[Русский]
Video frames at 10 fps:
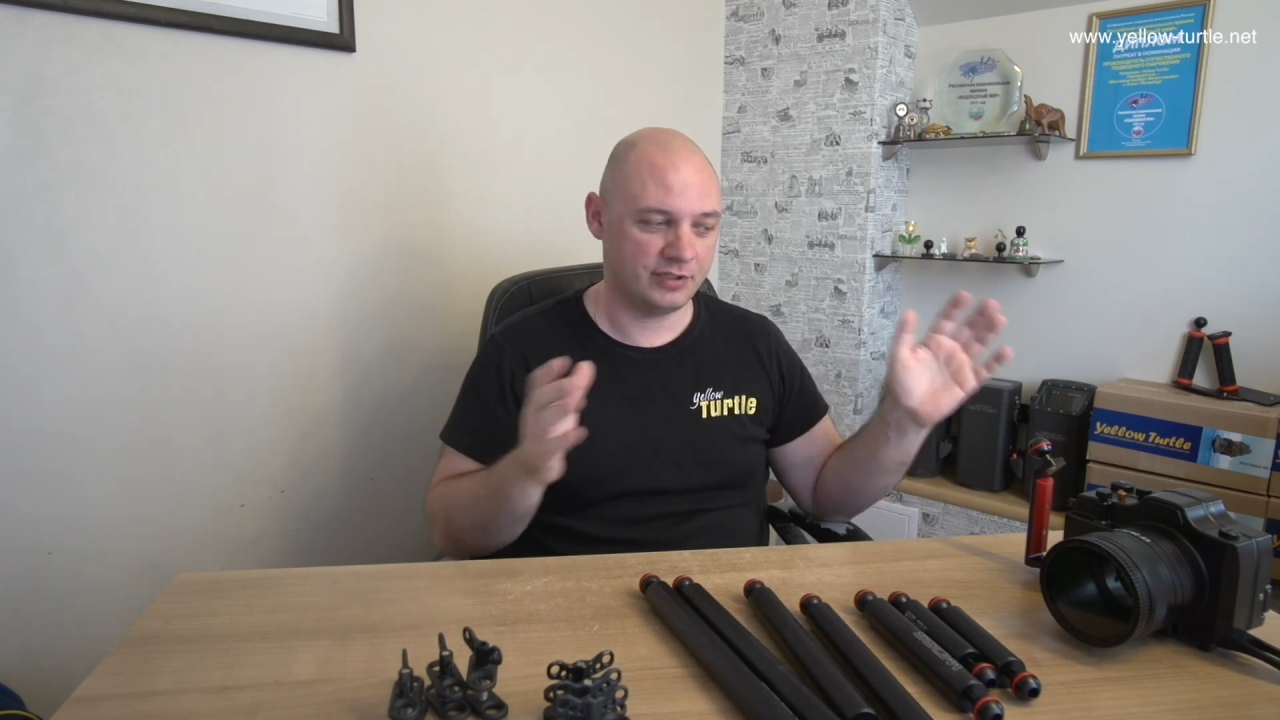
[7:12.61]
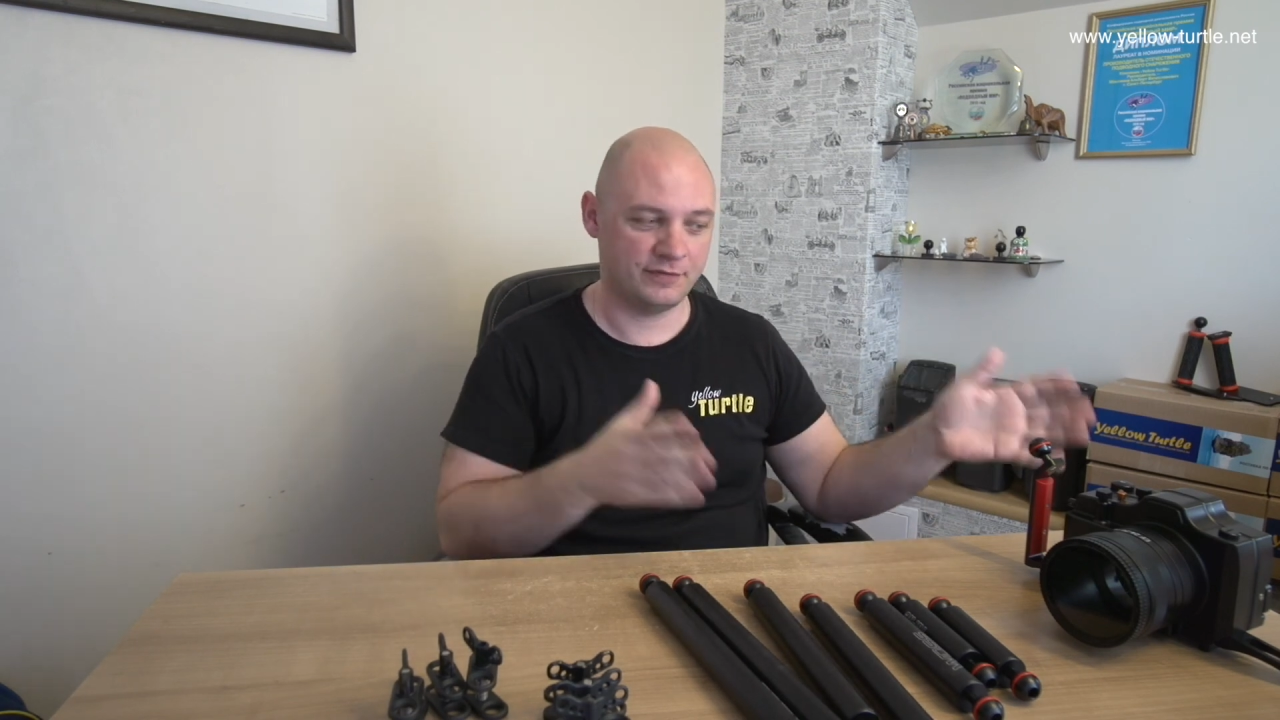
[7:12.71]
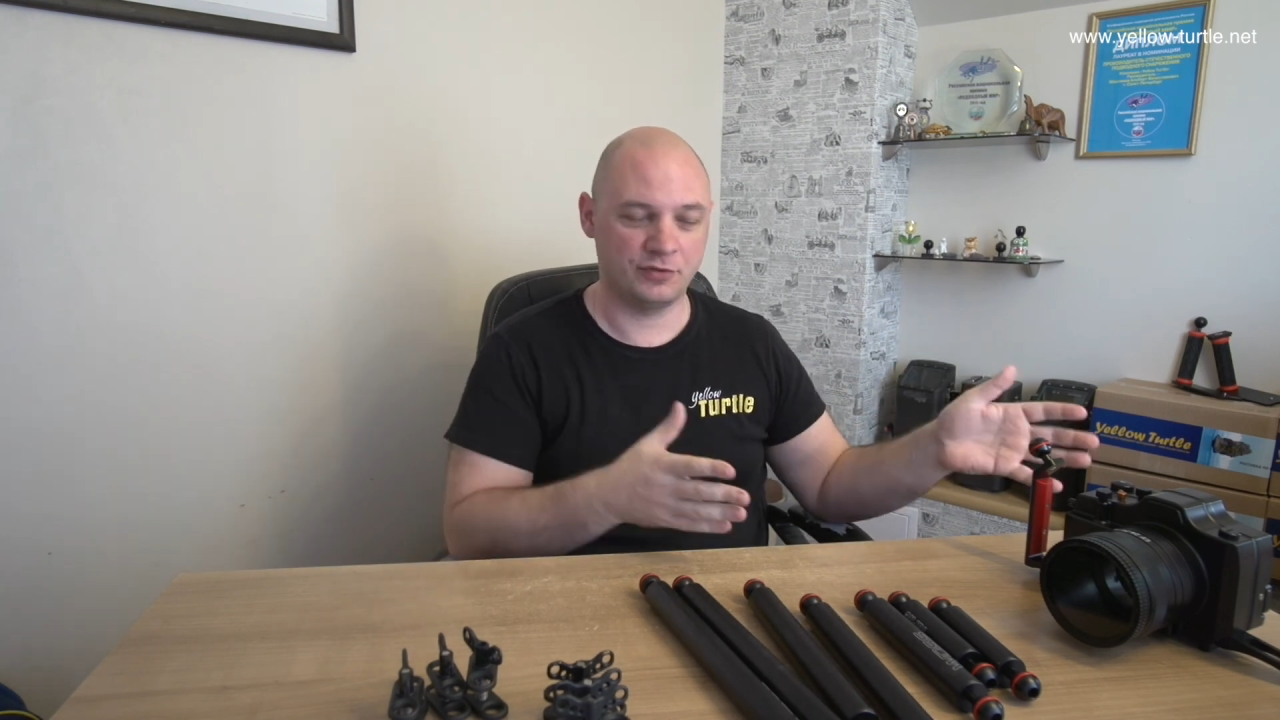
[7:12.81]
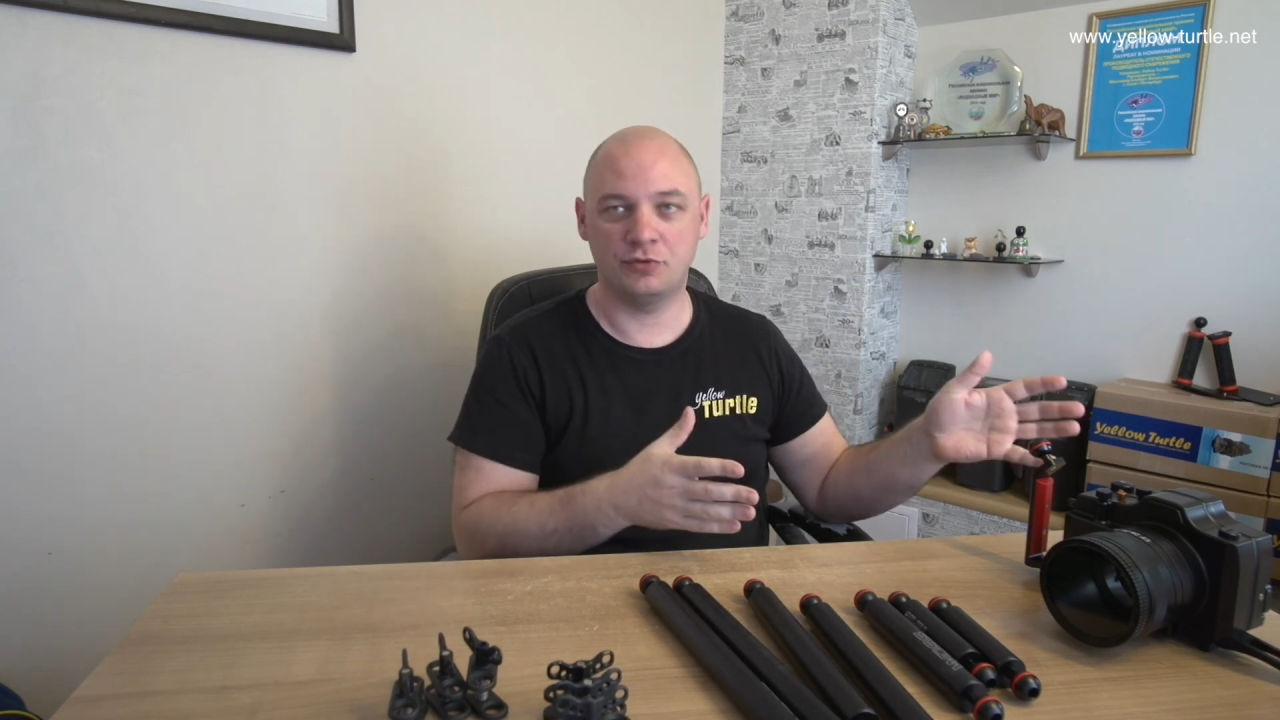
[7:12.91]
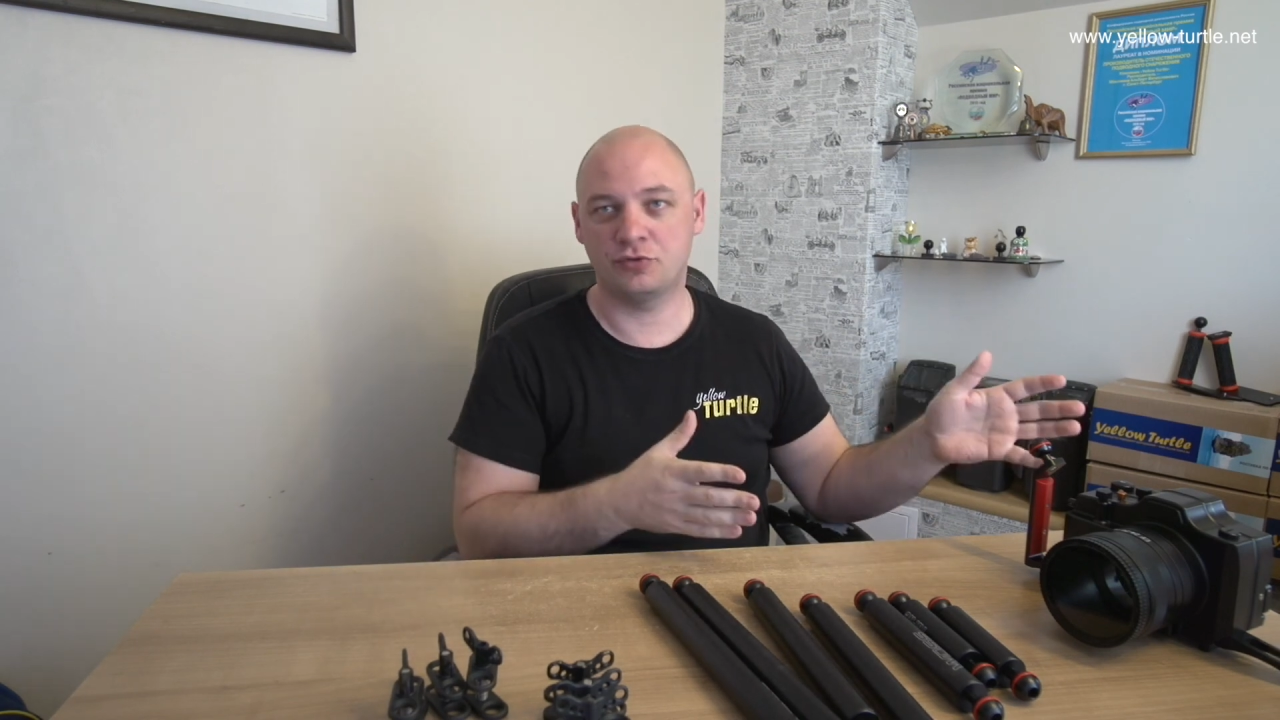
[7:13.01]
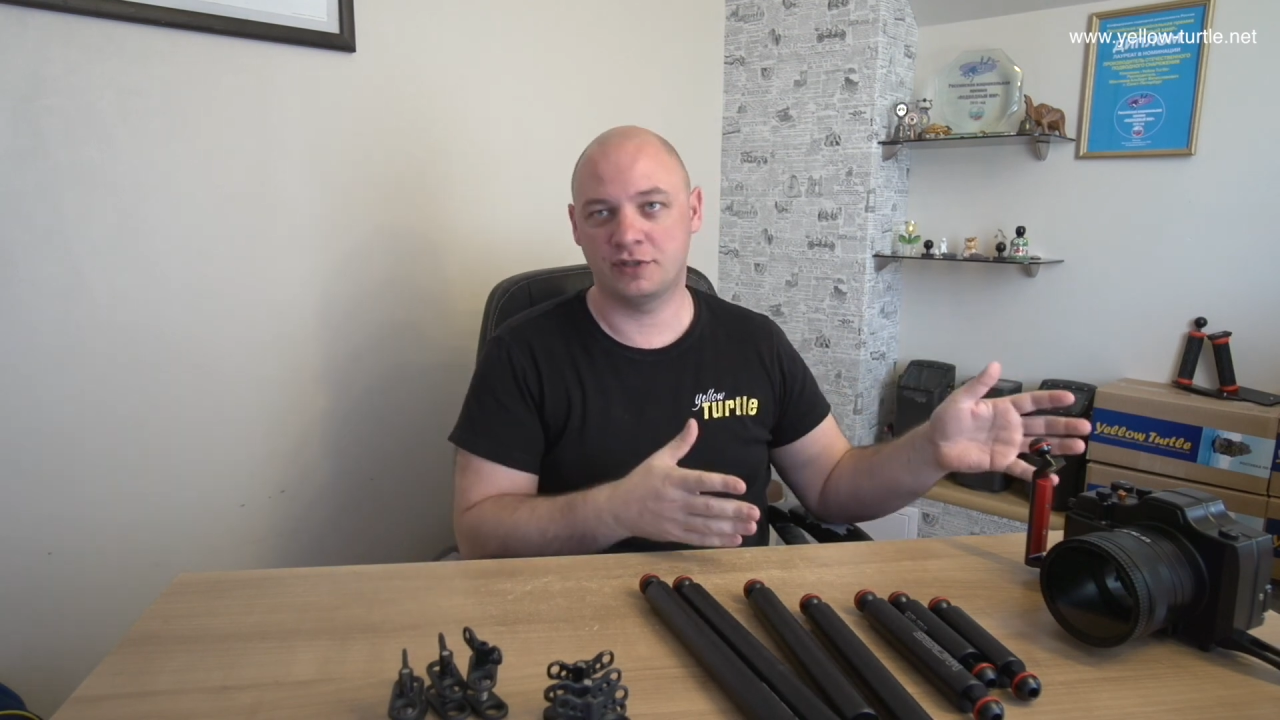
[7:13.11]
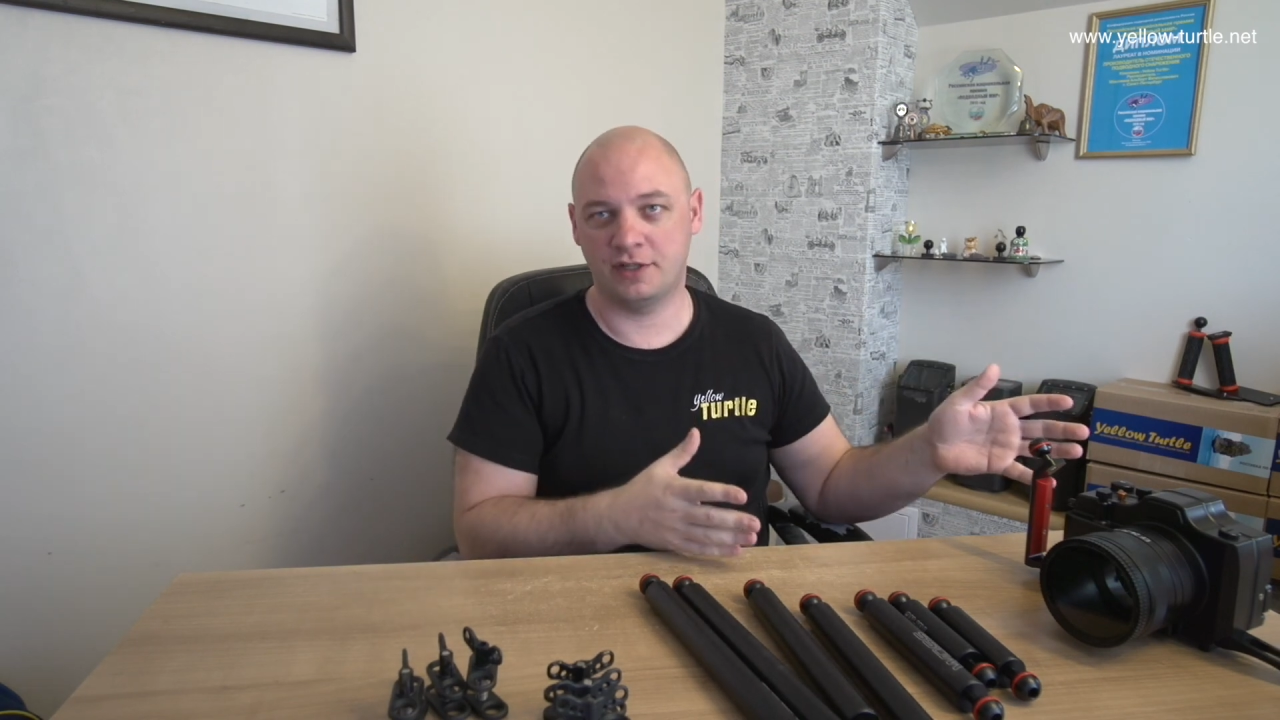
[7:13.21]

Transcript: это все уже